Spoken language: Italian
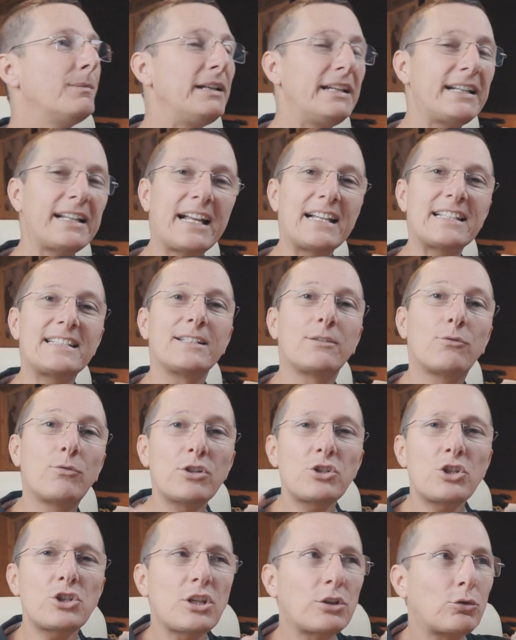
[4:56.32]
Bene ragazzi,
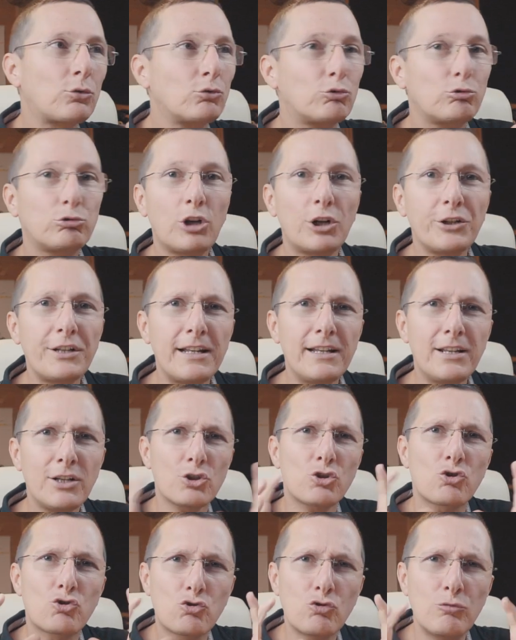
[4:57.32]
questo è stato un tutorial
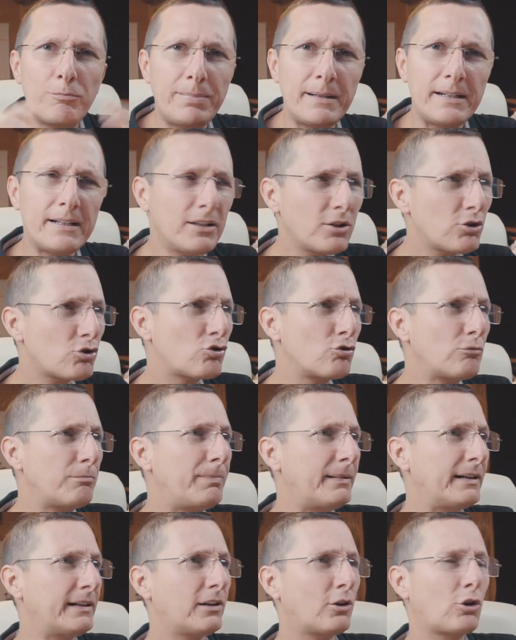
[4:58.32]
super
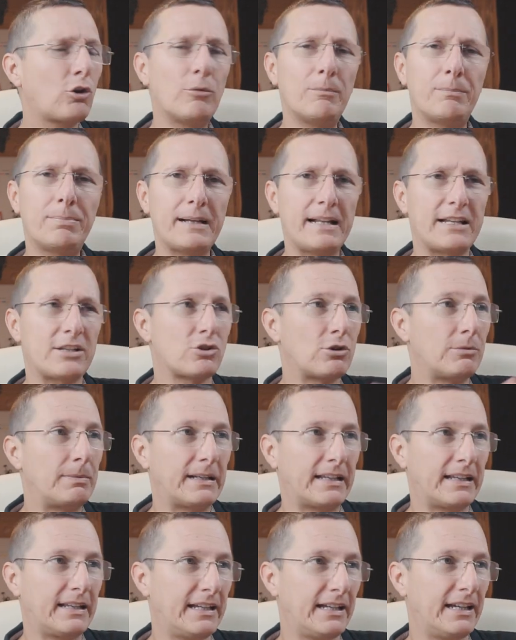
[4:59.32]
super compresso
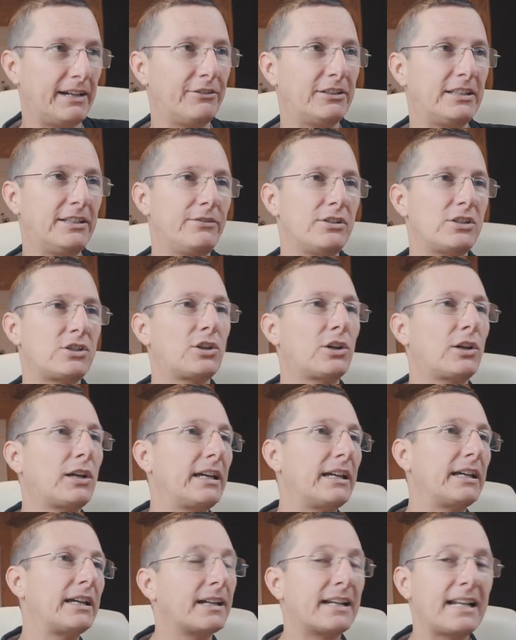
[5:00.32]
perché avete visto
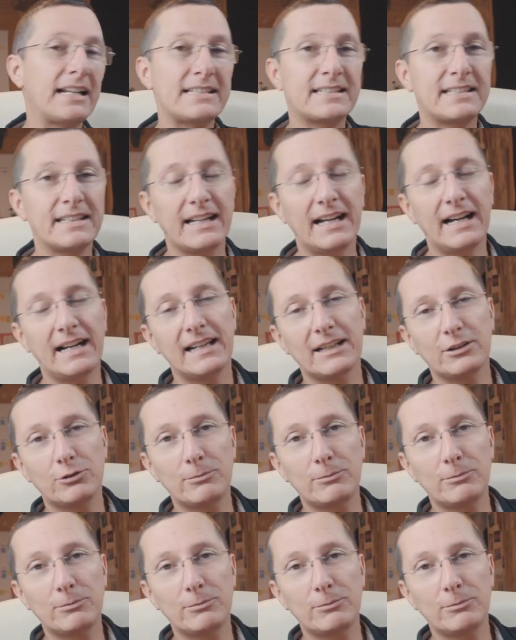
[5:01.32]
che grazie alla